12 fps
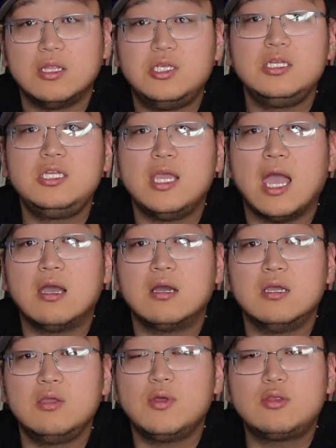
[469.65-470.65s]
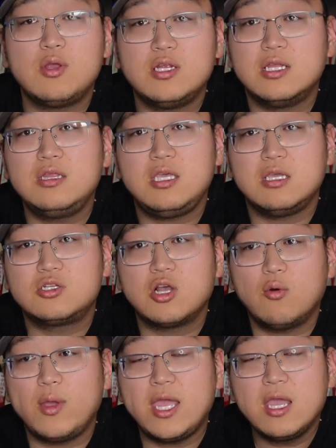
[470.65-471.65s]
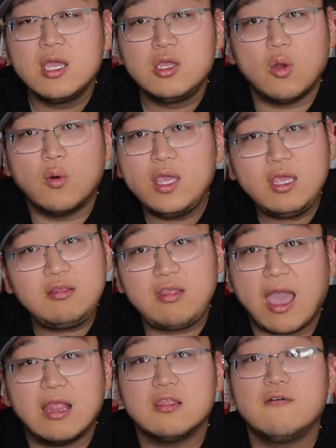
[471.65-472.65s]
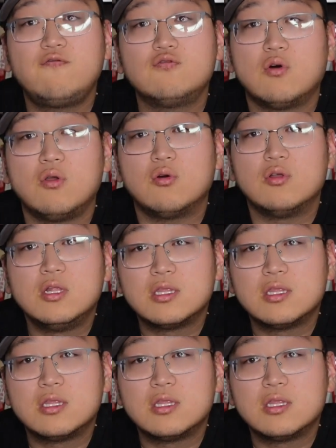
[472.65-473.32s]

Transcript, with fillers: 极其严格，因为对人体稍微有一点的副作用，